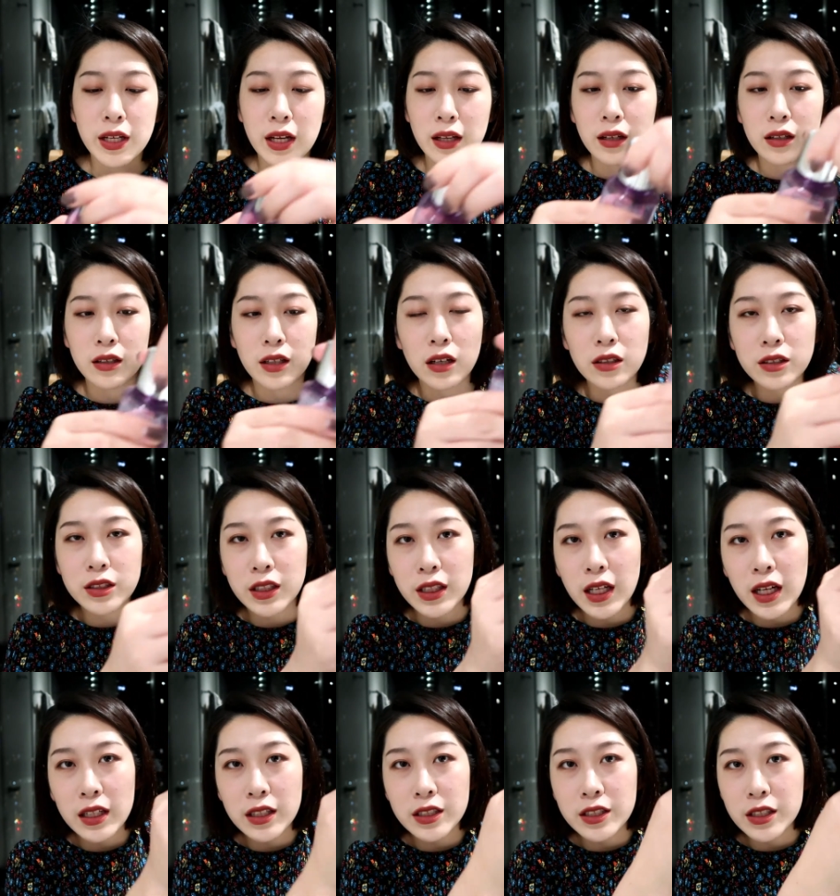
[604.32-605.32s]
点了，而且
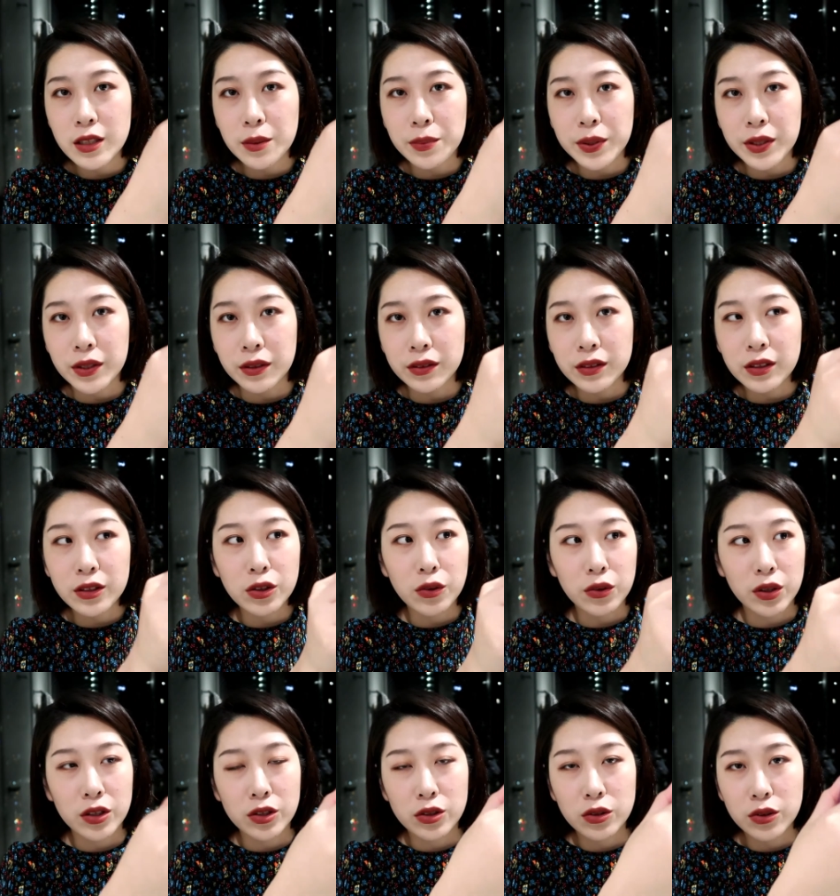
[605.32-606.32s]
它的这个瓶子
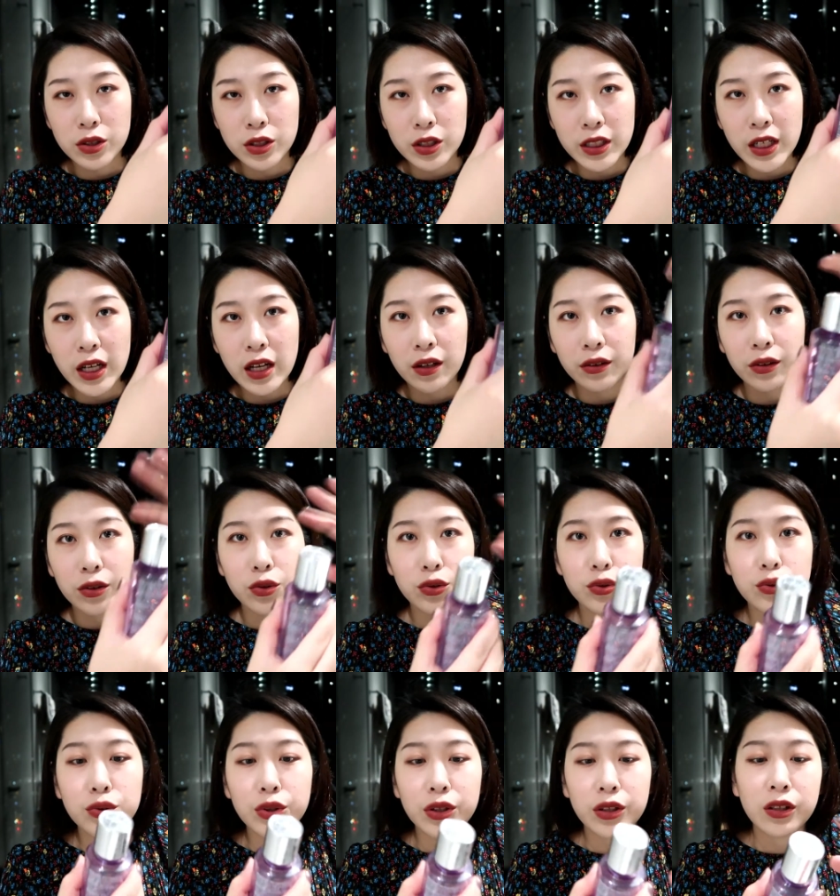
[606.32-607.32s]
拧上之后是这样的，你
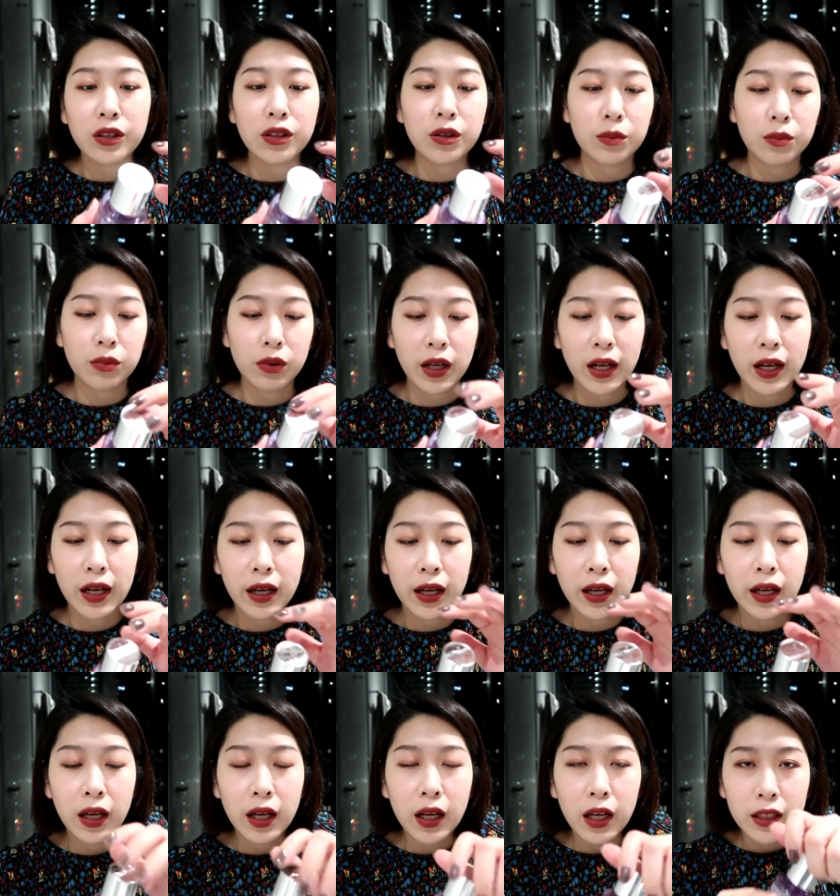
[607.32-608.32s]
就你拧不
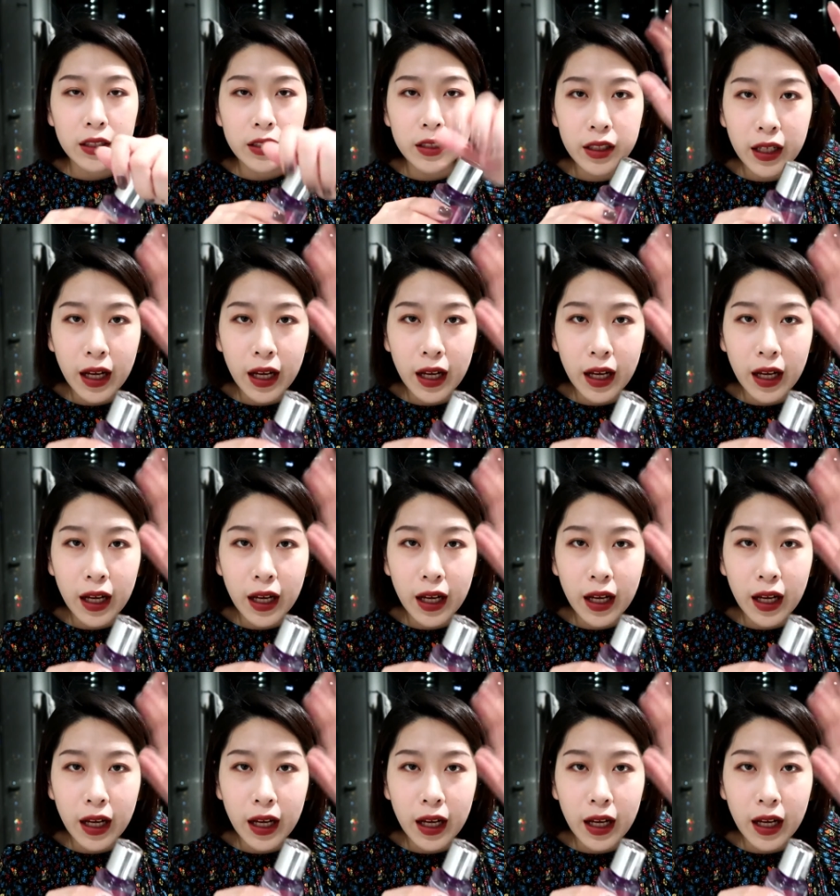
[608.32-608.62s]
开，你